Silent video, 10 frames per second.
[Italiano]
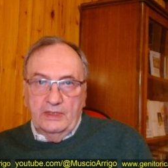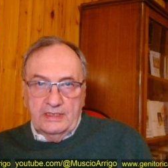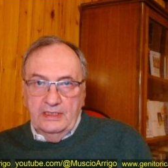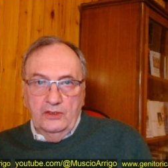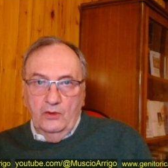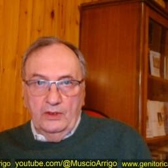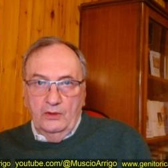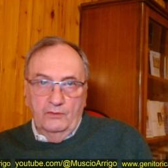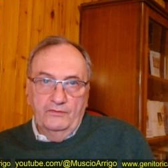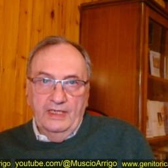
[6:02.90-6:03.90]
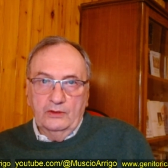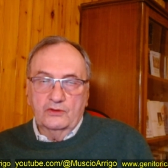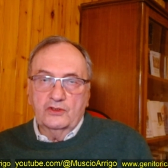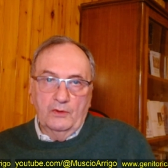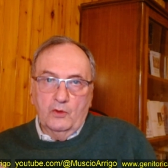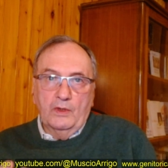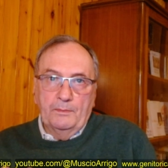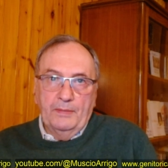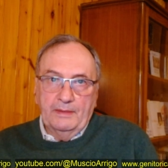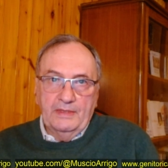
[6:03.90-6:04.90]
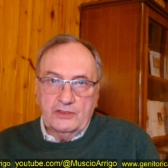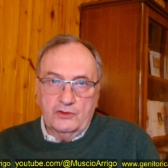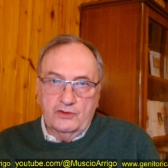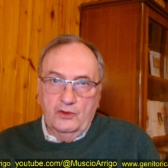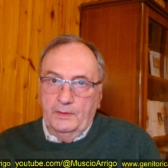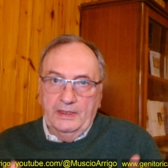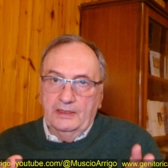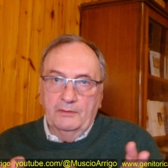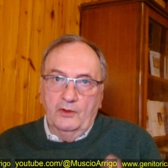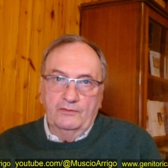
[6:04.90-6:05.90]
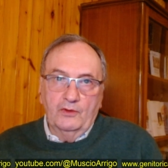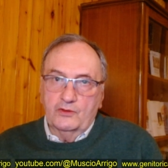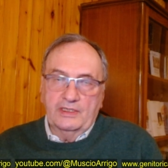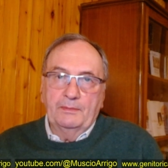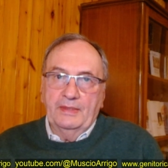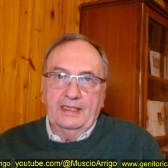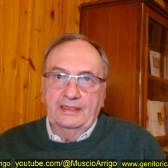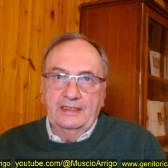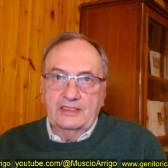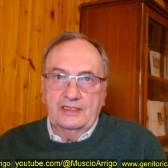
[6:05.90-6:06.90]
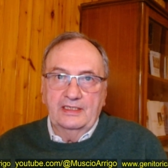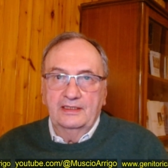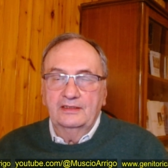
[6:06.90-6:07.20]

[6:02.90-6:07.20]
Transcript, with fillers: dal Signore, inviato al Signore, comunque permesso dal Signore, perché i demoni vogliono sempre aggredirci,